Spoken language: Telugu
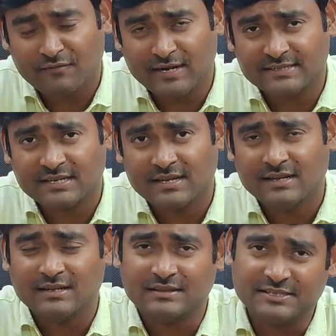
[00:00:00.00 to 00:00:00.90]
హాయ్ ఫ్రెండ్స్
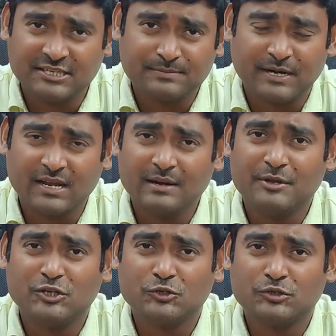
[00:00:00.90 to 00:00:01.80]
దిస్ ఇస్ పఠాన్
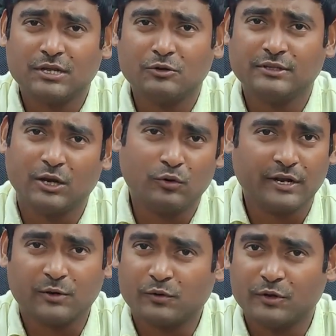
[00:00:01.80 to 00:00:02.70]
మీరు చూస్తున్నారు
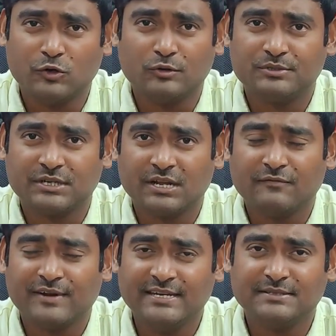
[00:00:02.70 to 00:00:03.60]
తెలుగు టెక్ ట్రూ యూట్యూబ్
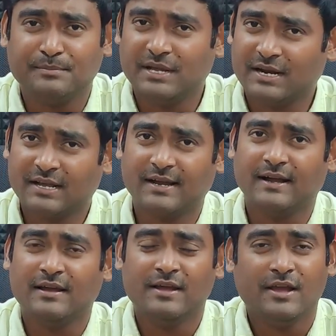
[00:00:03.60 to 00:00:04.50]
ఛానల్ ఫ్రెండ్స్ మీరు కనుక
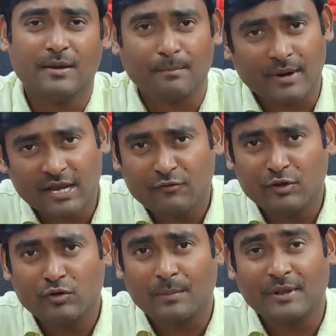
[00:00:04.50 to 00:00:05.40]
మనీ
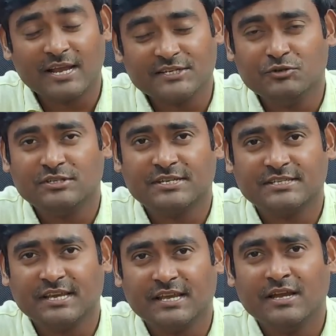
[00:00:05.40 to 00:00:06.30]
వ్యూ అప్లికేషన్ యూజ్
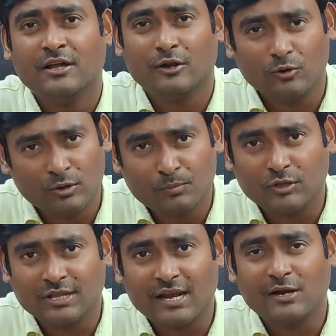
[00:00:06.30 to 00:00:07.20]
చేసి లోన్
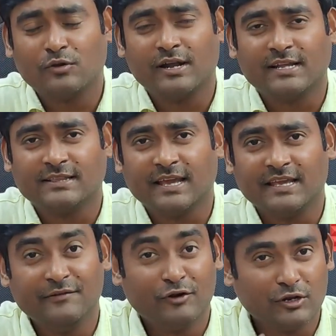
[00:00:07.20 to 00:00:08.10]
పొందాలి అనుకున్నట్టయితే
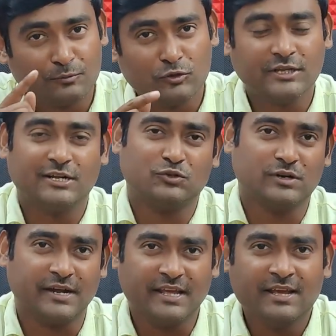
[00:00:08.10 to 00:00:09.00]
ఈ వీడియోని పూర్తిగా
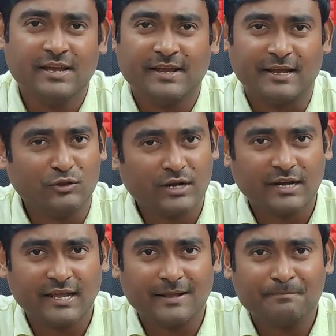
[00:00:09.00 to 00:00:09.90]
చూడండి
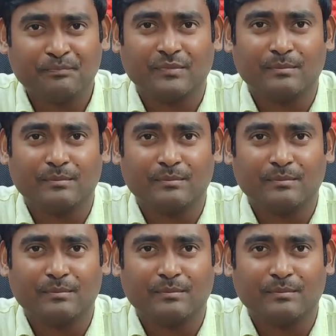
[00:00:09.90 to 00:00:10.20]
ఎందుకంటే